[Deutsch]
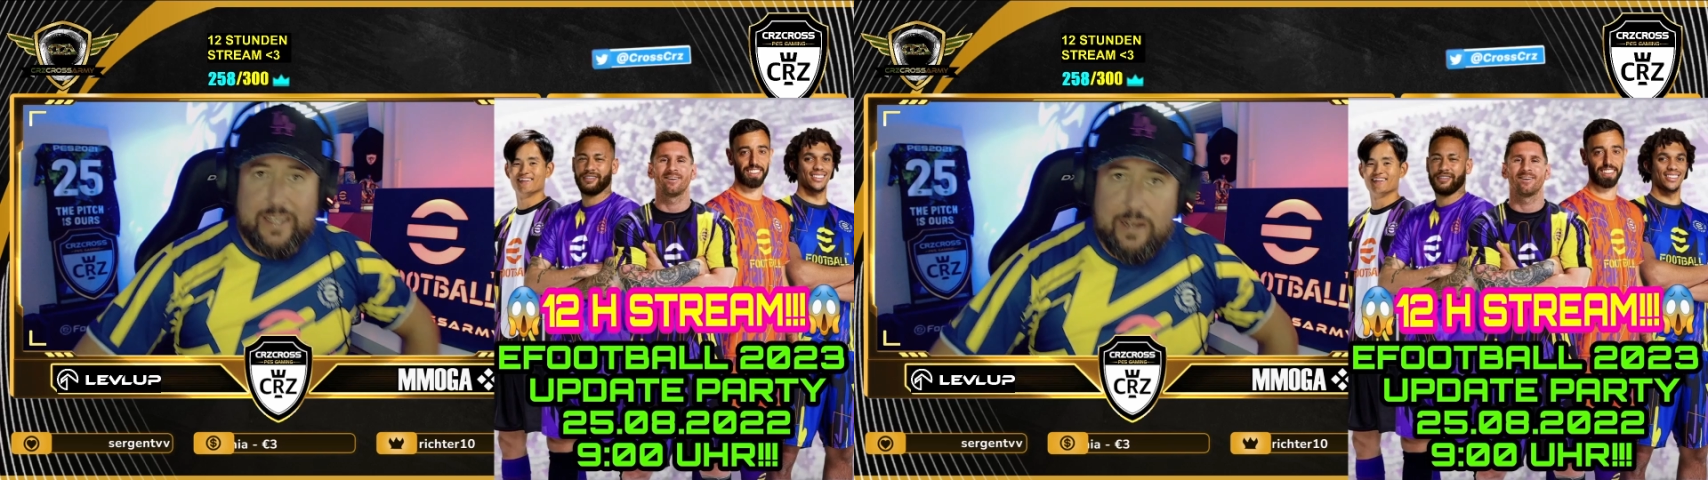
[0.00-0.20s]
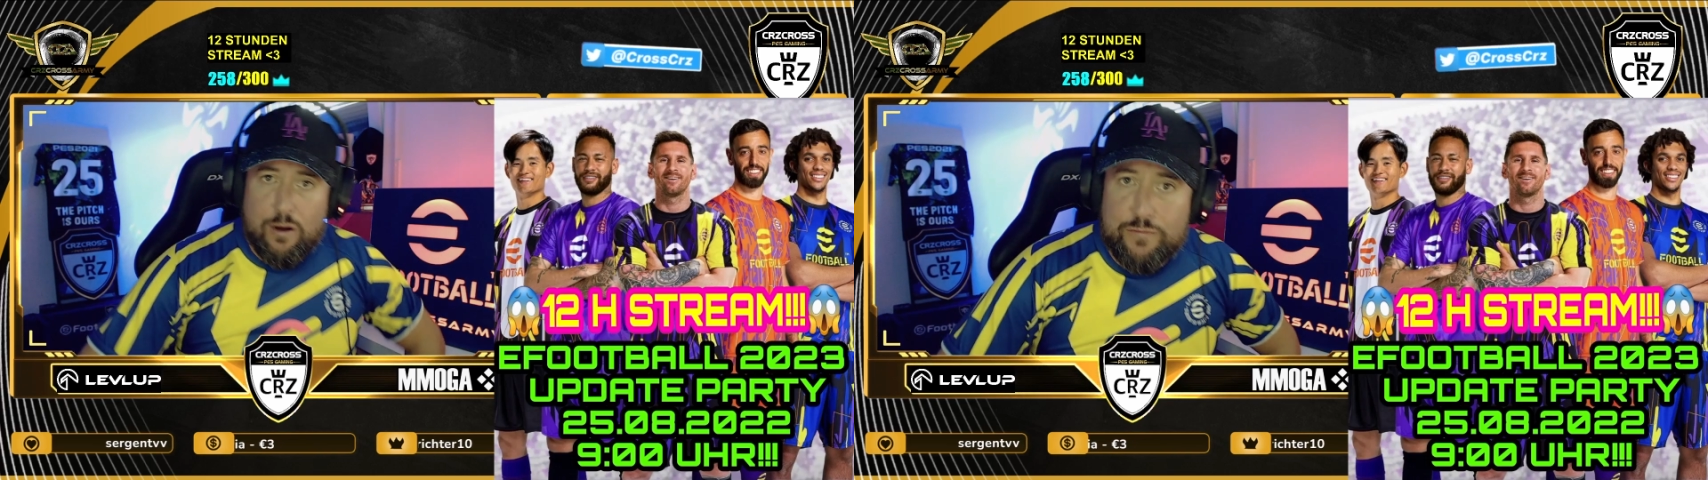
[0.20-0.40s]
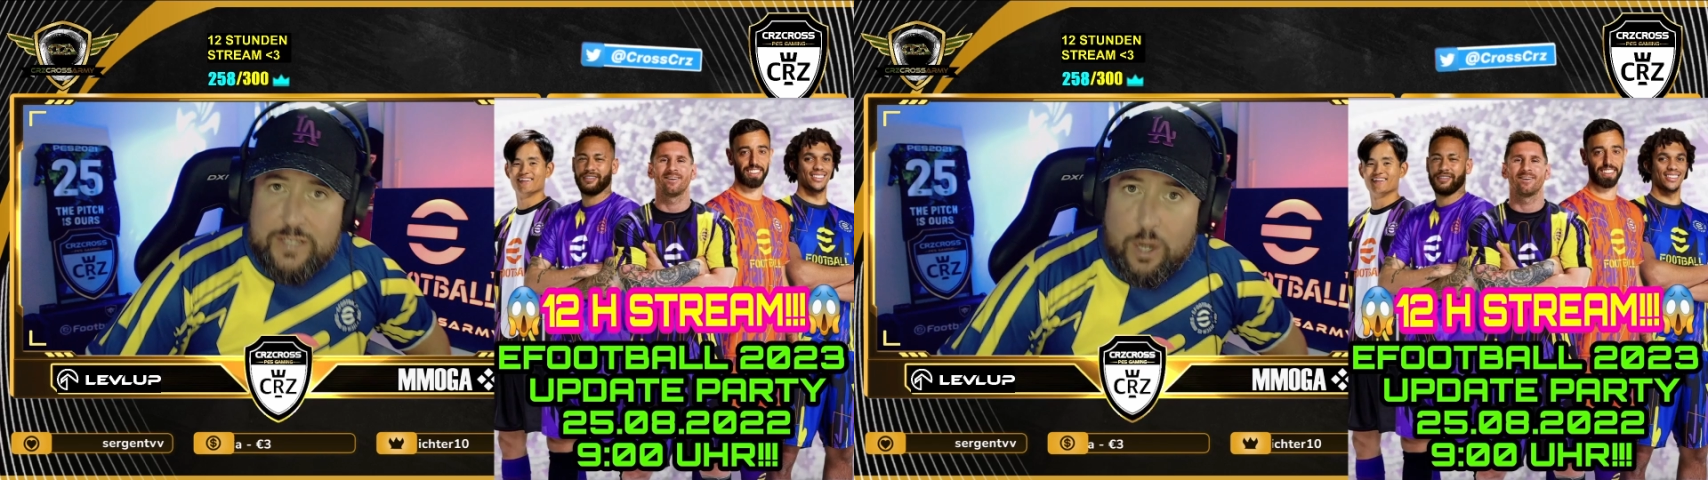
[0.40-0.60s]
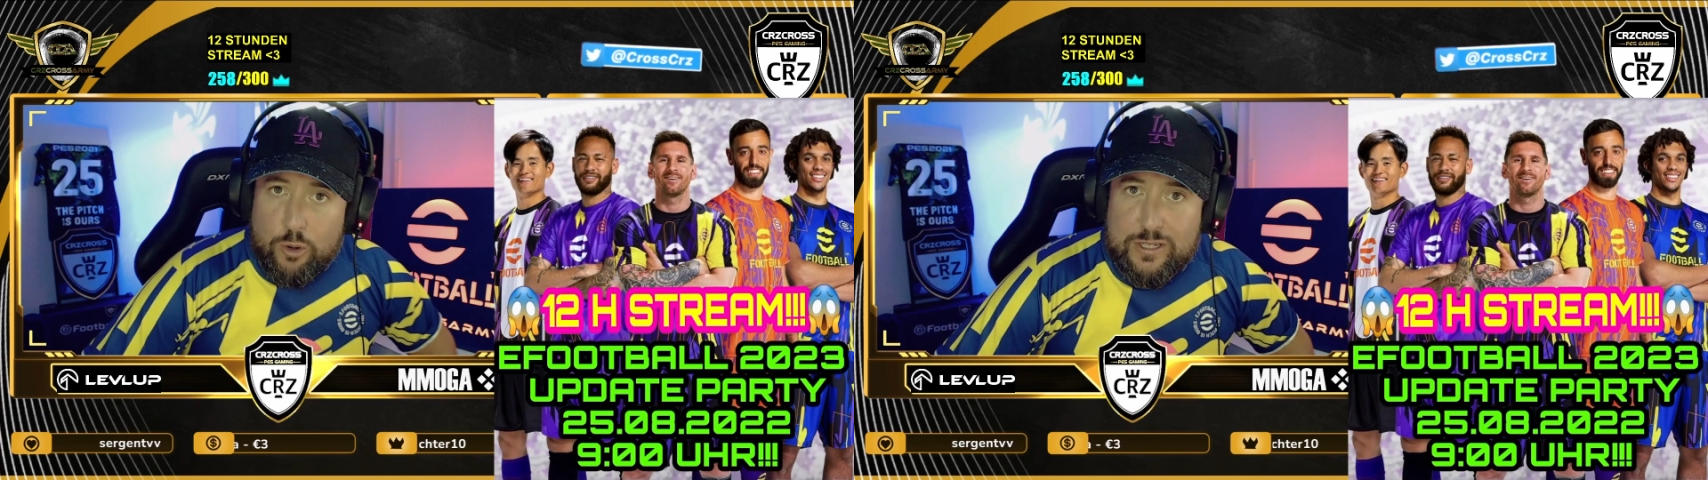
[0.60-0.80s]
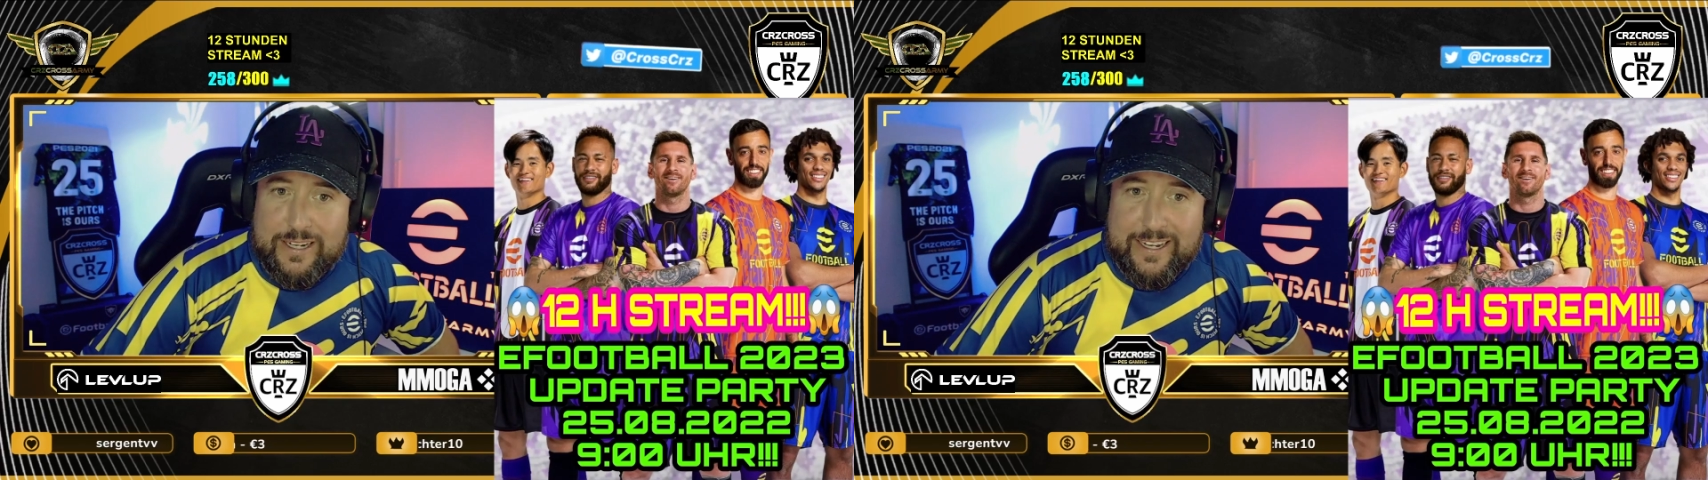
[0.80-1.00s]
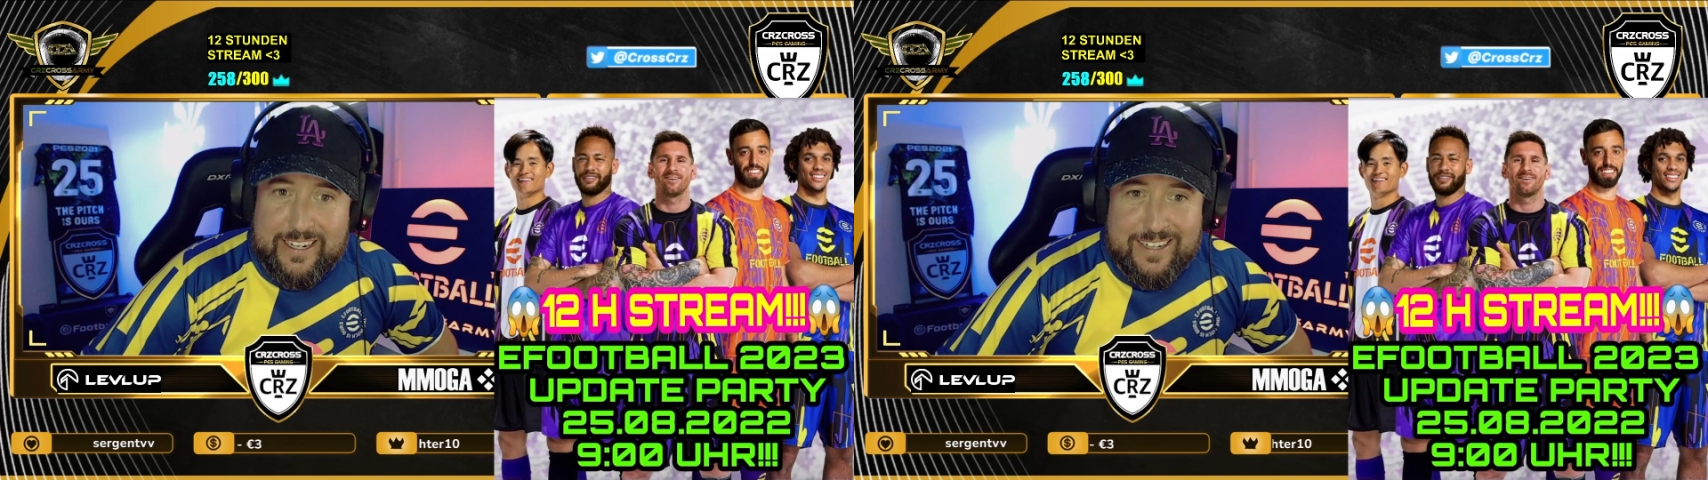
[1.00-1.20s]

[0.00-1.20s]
eher auf die ausgelegt.